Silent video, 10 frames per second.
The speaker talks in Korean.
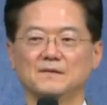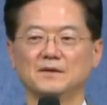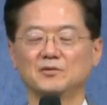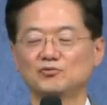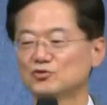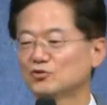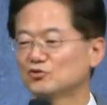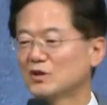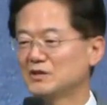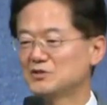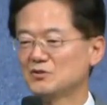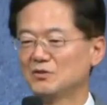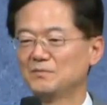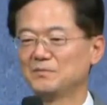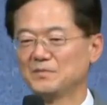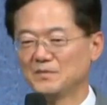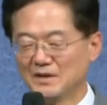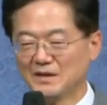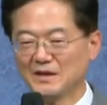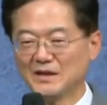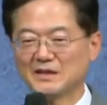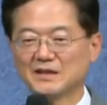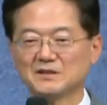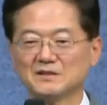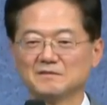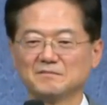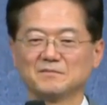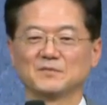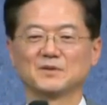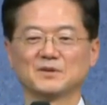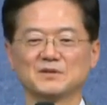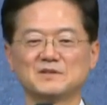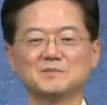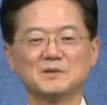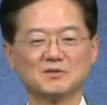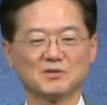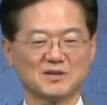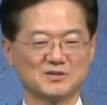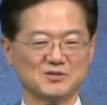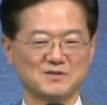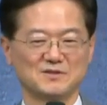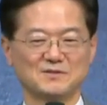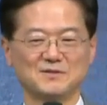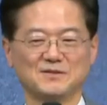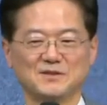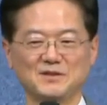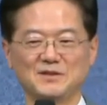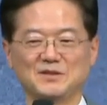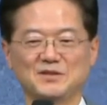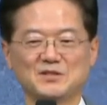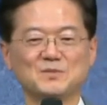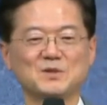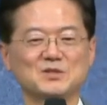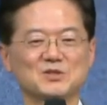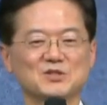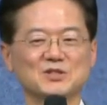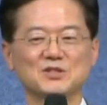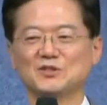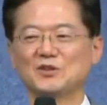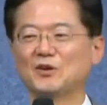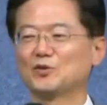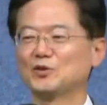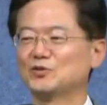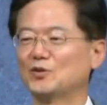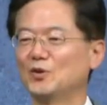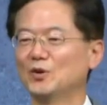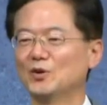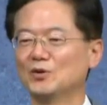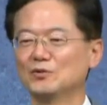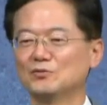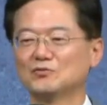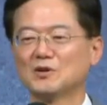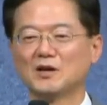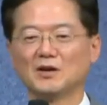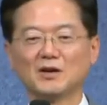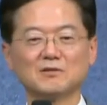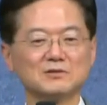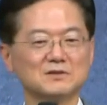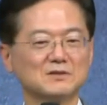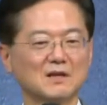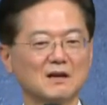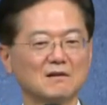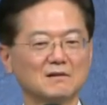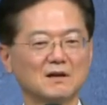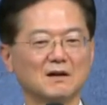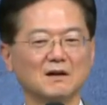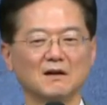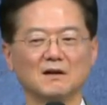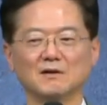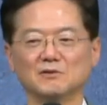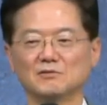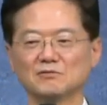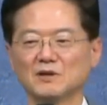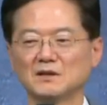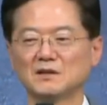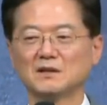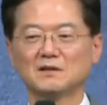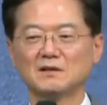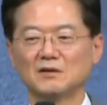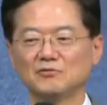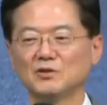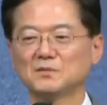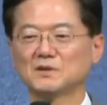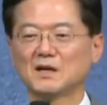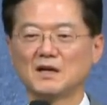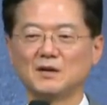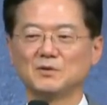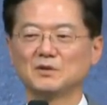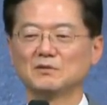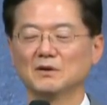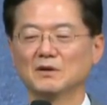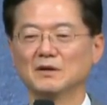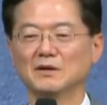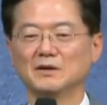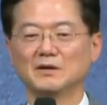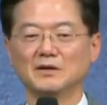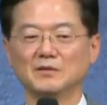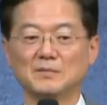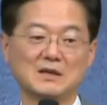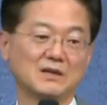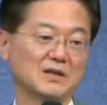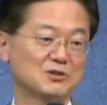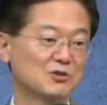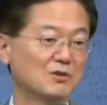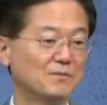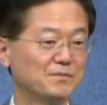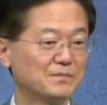예, 두 종류가 있죠. 예, 하나는 시빌 코라즈, 예, 시민 정신이 있어요. 그래서 누가 해코지를 당하거나 누가 테러나 위협을 가하면 예, 말려야죠.